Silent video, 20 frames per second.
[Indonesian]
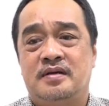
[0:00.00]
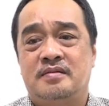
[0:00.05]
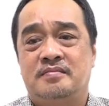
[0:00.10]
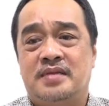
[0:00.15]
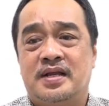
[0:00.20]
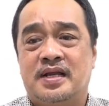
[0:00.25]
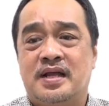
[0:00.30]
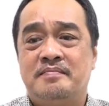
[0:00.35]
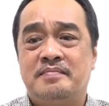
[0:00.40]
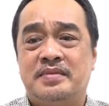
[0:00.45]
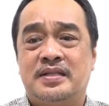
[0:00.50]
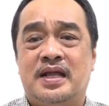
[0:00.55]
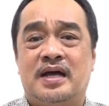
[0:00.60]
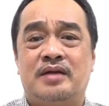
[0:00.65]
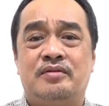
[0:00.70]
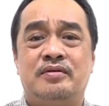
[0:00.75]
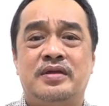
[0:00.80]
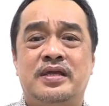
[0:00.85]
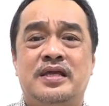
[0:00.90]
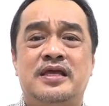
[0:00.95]
Mereka
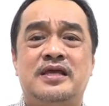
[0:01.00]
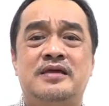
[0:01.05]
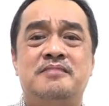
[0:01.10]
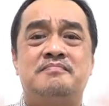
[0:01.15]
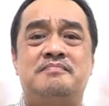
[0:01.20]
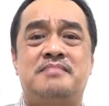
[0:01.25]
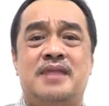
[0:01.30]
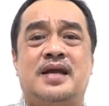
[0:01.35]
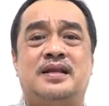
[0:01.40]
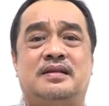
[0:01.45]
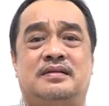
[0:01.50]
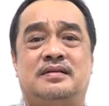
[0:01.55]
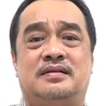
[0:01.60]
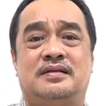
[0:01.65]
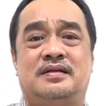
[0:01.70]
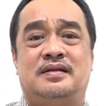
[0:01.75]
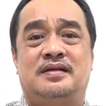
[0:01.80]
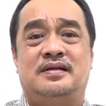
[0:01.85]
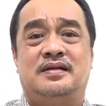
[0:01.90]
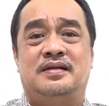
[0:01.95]
menaruh iman
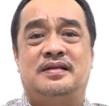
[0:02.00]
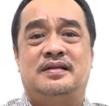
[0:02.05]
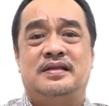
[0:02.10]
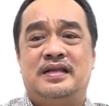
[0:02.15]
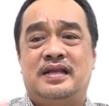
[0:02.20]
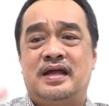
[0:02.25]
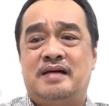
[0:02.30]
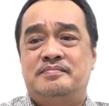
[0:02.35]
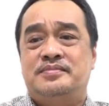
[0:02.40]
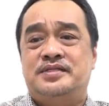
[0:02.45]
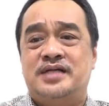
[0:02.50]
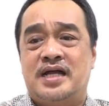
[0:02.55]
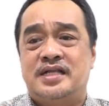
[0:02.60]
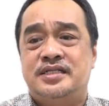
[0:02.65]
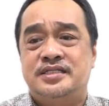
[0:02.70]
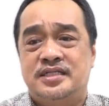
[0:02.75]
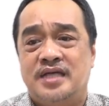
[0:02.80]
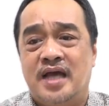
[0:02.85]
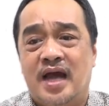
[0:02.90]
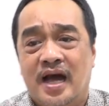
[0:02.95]
di dalam
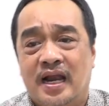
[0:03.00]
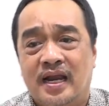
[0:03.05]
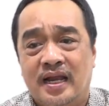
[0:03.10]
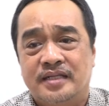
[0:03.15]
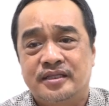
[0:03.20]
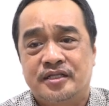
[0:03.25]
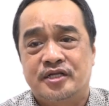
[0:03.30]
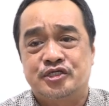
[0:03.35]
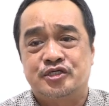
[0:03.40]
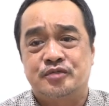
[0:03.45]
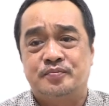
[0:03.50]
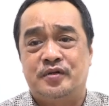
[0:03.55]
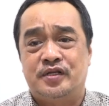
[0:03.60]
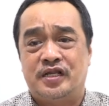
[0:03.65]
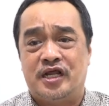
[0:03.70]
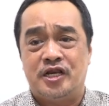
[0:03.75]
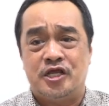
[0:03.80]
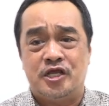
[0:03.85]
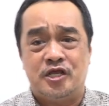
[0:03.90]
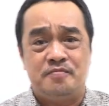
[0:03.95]
janji Allah tersebut
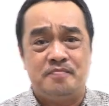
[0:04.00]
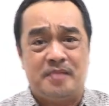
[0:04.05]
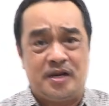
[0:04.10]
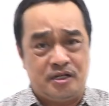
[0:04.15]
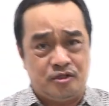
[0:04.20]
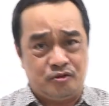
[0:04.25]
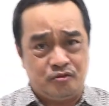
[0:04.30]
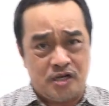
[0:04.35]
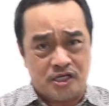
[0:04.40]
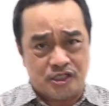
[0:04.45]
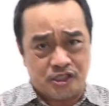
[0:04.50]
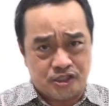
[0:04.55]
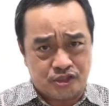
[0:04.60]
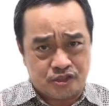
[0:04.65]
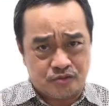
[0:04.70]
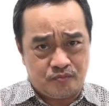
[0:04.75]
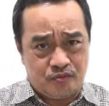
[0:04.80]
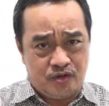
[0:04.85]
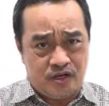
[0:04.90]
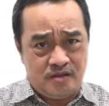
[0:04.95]
dan iman itu adalah
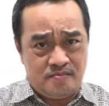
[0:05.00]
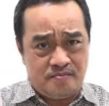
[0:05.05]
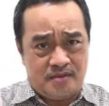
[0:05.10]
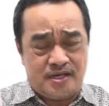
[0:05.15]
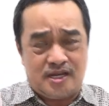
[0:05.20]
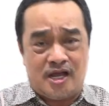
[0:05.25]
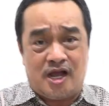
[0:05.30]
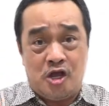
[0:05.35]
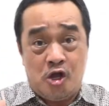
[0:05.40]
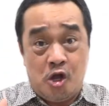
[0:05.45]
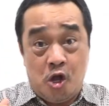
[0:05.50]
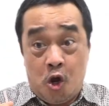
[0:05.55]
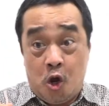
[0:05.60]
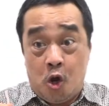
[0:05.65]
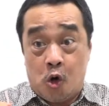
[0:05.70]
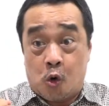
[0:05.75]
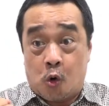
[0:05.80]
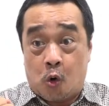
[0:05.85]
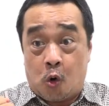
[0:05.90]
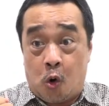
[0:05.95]
sebuah iman yang
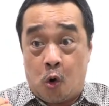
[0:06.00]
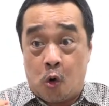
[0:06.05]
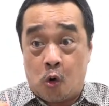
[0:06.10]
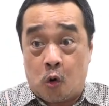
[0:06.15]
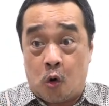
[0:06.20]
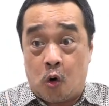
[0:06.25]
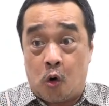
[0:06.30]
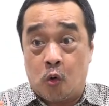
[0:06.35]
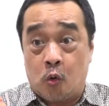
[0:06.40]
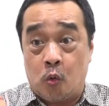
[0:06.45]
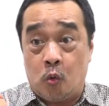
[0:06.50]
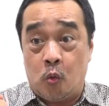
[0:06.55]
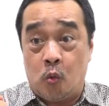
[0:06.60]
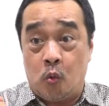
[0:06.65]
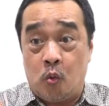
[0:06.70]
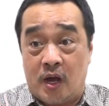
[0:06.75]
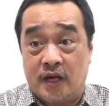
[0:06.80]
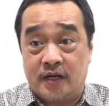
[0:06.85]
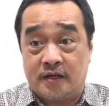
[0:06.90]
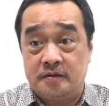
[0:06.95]
kokoh
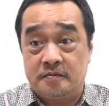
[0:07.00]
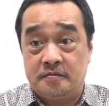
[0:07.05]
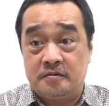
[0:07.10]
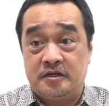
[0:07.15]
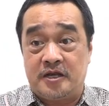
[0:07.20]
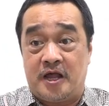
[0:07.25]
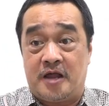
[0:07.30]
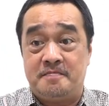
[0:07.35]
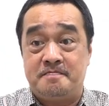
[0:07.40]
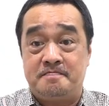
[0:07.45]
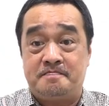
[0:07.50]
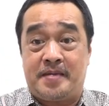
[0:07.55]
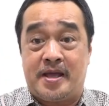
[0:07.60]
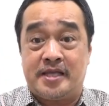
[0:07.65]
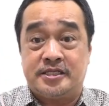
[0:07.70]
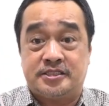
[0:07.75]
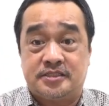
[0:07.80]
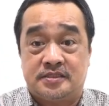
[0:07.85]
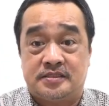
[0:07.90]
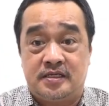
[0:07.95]
kuat dan
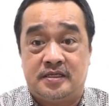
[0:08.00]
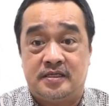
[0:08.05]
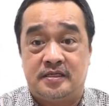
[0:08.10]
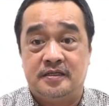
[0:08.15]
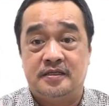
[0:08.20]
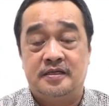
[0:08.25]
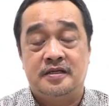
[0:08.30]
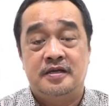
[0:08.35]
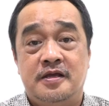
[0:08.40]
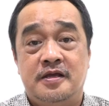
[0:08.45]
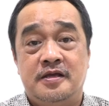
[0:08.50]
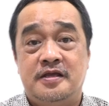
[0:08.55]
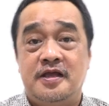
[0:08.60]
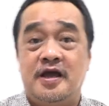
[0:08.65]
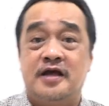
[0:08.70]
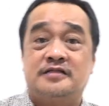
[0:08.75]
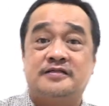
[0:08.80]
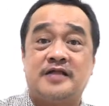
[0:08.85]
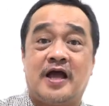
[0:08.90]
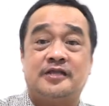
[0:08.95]
pasti
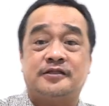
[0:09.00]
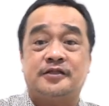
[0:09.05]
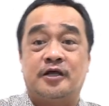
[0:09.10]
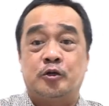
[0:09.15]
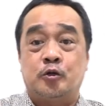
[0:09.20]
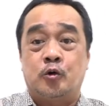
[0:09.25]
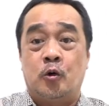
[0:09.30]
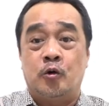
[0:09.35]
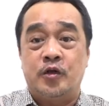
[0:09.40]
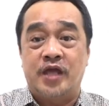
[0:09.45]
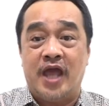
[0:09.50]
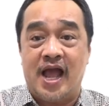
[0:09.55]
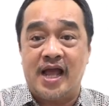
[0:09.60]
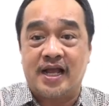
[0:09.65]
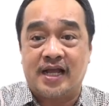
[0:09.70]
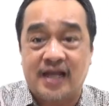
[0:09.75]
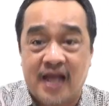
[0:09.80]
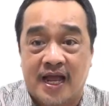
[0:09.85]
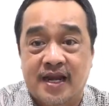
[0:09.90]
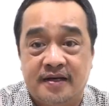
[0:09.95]
yang tak
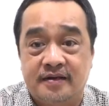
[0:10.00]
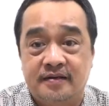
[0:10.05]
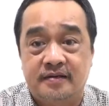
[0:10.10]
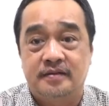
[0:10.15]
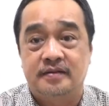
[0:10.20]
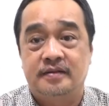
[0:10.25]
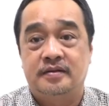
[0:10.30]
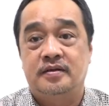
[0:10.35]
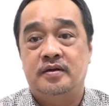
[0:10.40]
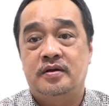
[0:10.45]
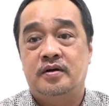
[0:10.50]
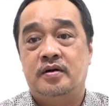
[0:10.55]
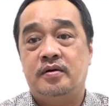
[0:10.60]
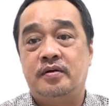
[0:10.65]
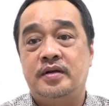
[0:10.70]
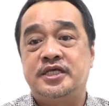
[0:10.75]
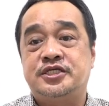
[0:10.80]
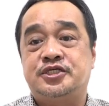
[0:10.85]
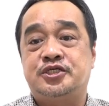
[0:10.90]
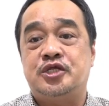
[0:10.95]
tergoyahkan
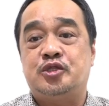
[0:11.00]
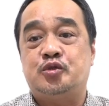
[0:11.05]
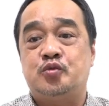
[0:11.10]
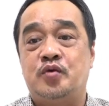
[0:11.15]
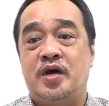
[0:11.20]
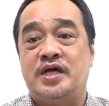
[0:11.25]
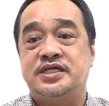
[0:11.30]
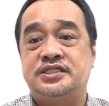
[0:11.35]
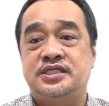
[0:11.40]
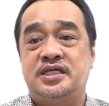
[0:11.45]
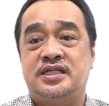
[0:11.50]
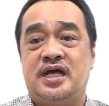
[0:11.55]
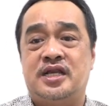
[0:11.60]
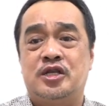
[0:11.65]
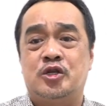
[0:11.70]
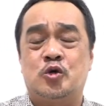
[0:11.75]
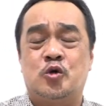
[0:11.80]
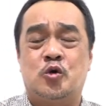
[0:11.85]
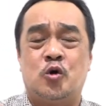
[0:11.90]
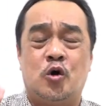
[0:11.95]
oleh situasi
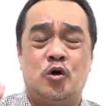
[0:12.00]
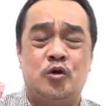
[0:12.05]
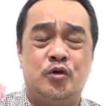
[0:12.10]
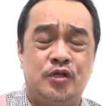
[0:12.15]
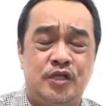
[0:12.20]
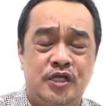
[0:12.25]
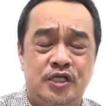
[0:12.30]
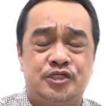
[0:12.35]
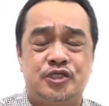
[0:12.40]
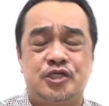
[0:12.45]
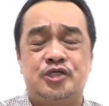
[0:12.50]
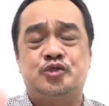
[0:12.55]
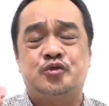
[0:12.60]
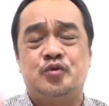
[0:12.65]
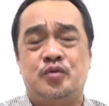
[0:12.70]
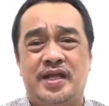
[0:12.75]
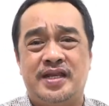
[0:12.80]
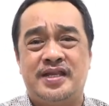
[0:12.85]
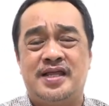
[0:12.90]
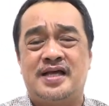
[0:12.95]
dan kondisi
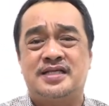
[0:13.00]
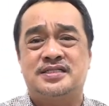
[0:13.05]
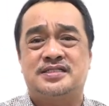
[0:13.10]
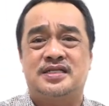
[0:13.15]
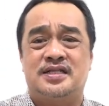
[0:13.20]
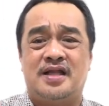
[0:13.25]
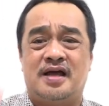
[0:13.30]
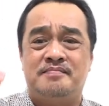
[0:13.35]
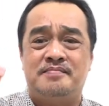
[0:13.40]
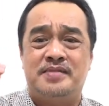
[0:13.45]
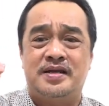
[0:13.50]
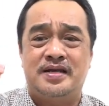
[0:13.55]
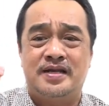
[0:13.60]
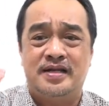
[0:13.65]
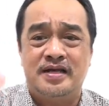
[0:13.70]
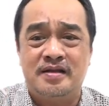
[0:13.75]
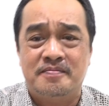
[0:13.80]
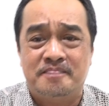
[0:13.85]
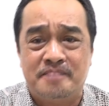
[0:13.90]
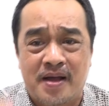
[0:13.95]
sulit yang sedang
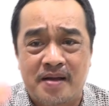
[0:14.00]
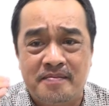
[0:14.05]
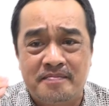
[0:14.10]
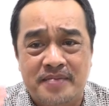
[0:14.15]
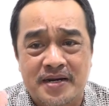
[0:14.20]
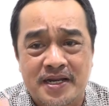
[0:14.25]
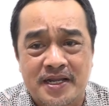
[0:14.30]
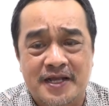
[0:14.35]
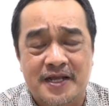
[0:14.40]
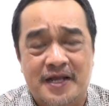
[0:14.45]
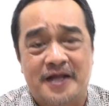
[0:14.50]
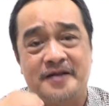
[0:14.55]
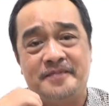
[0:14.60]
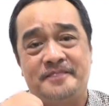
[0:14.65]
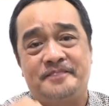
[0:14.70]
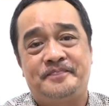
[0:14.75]
menerpa mereka.